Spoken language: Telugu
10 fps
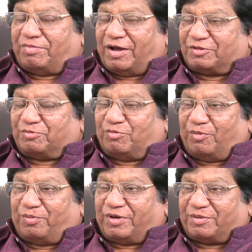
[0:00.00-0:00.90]
పాదం
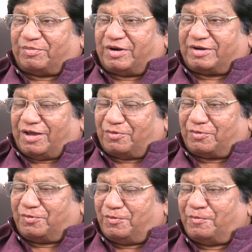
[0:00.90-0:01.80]
మోపారన్నమాట
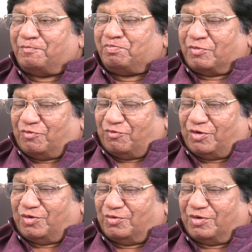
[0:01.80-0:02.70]
ఎవరు
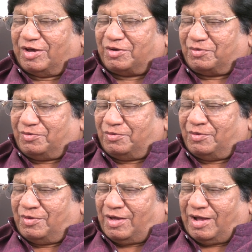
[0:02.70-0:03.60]
వేణు గారు
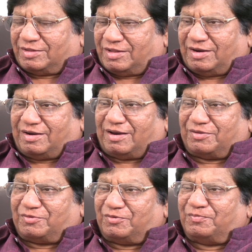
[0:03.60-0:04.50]

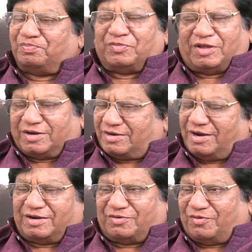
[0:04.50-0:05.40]
ధనరాజు
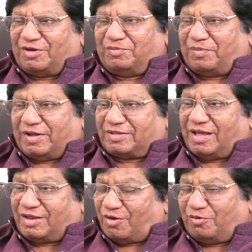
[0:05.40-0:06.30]
ఇట్లాంటి వారు పాద
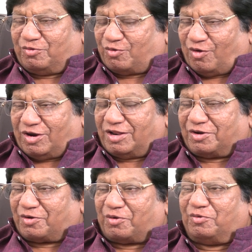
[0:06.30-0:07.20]
రఘు
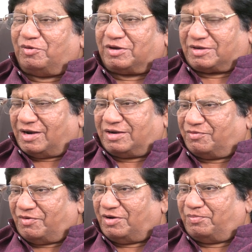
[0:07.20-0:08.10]
రోలర్ రఘు
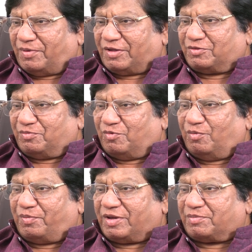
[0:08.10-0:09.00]
ఇట్లాంటి వారు పాదం
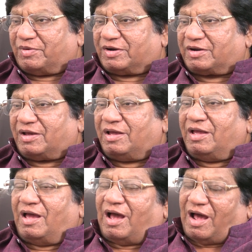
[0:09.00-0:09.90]
మోపారన్నమాట
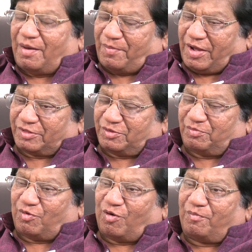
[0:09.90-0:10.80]
ఆ పాదం
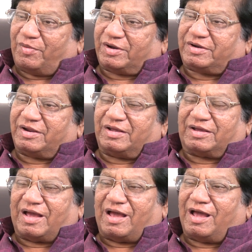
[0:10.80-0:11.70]
మోపబట్టే
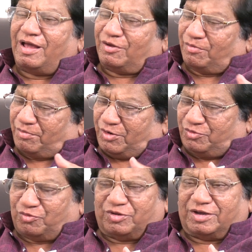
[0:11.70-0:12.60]
ఇంకా
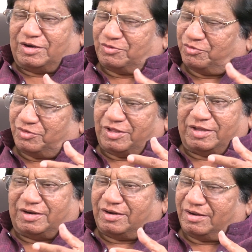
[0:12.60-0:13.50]
మరి సుడిగారు
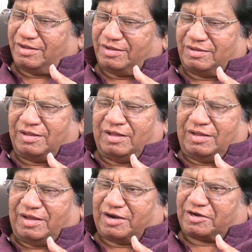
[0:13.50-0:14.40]
సుధీర్ని
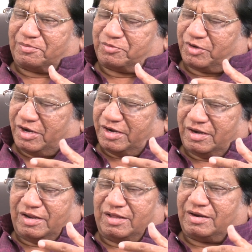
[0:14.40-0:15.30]
గెటప్
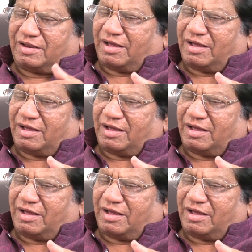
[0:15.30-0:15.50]
శ్రీని